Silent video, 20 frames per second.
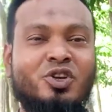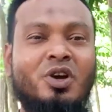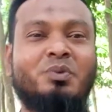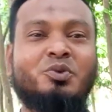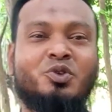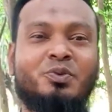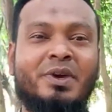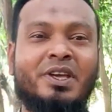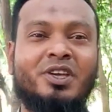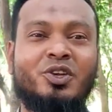
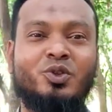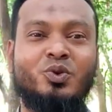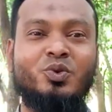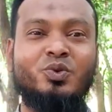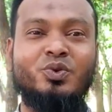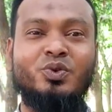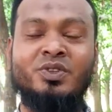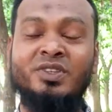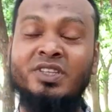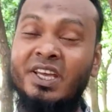সবসময়
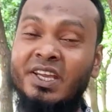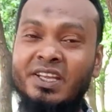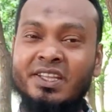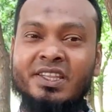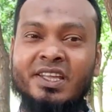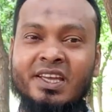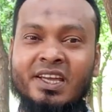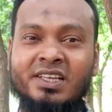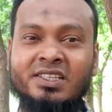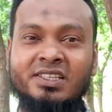কিন্তু
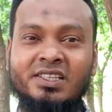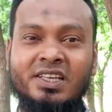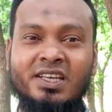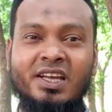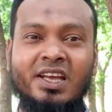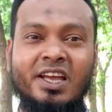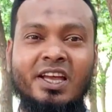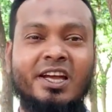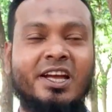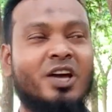দেরিতে আসে
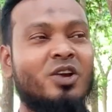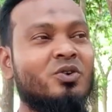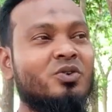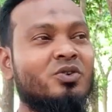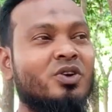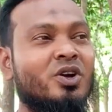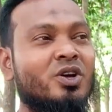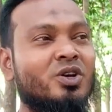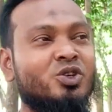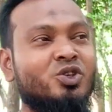কারণ